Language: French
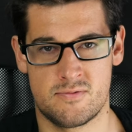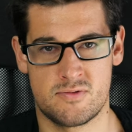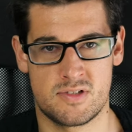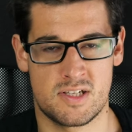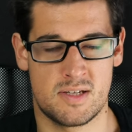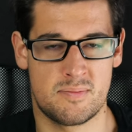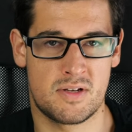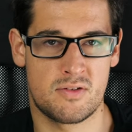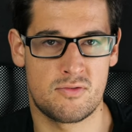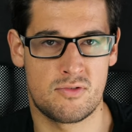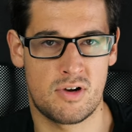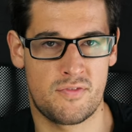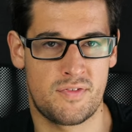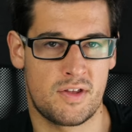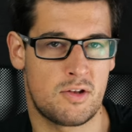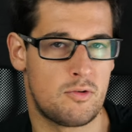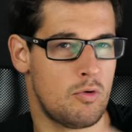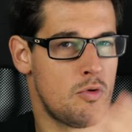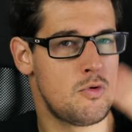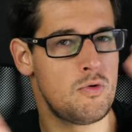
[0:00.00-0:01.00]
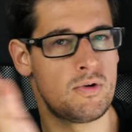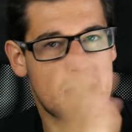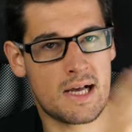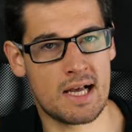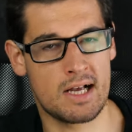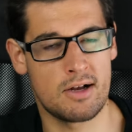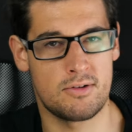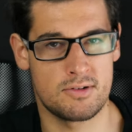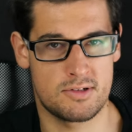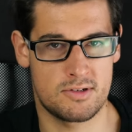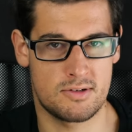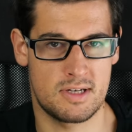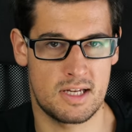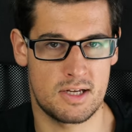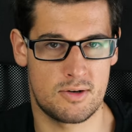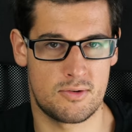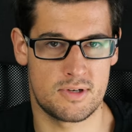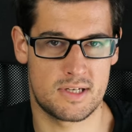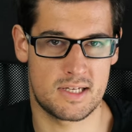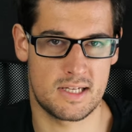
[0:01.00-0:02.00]
Vous allez peut-être vouloir faire de l'ultra grand angle
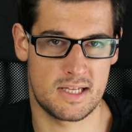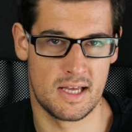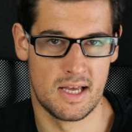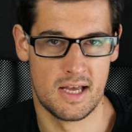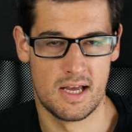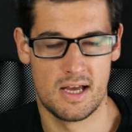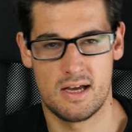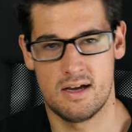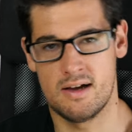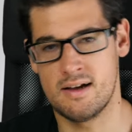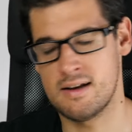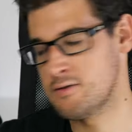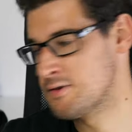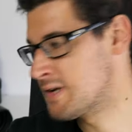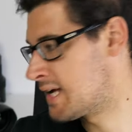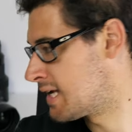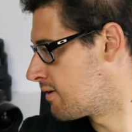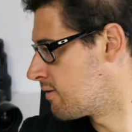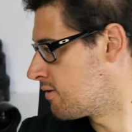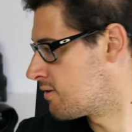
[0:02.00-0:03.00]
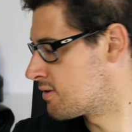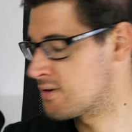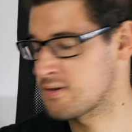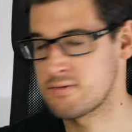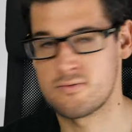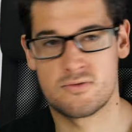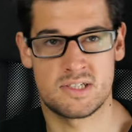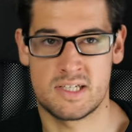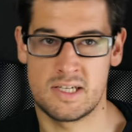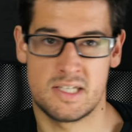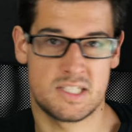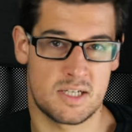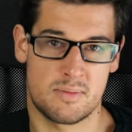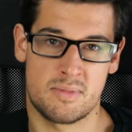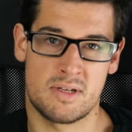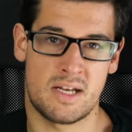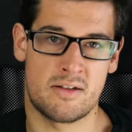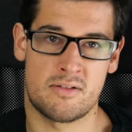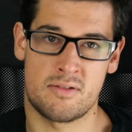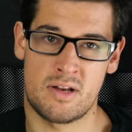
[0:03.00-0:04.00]
d'un côté, euh, l'ultra grand angle, vous n'allez
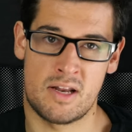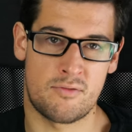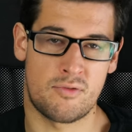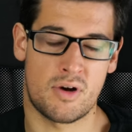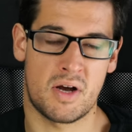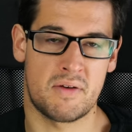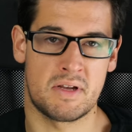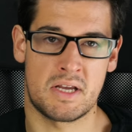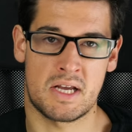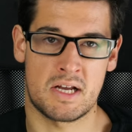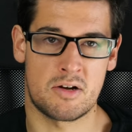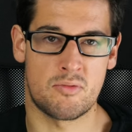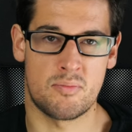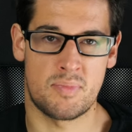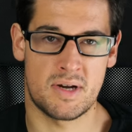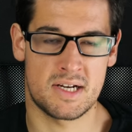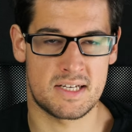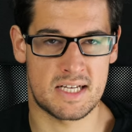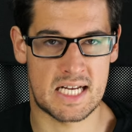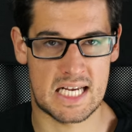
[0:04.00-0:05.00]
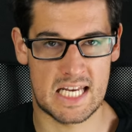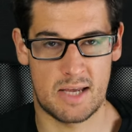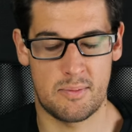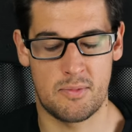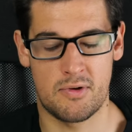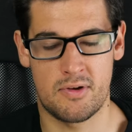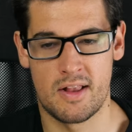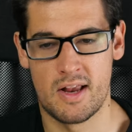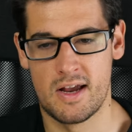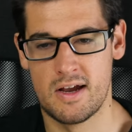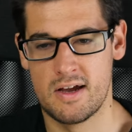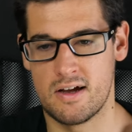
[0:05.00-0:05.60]
jamais l'avoir avec un compact, un hein, clairement.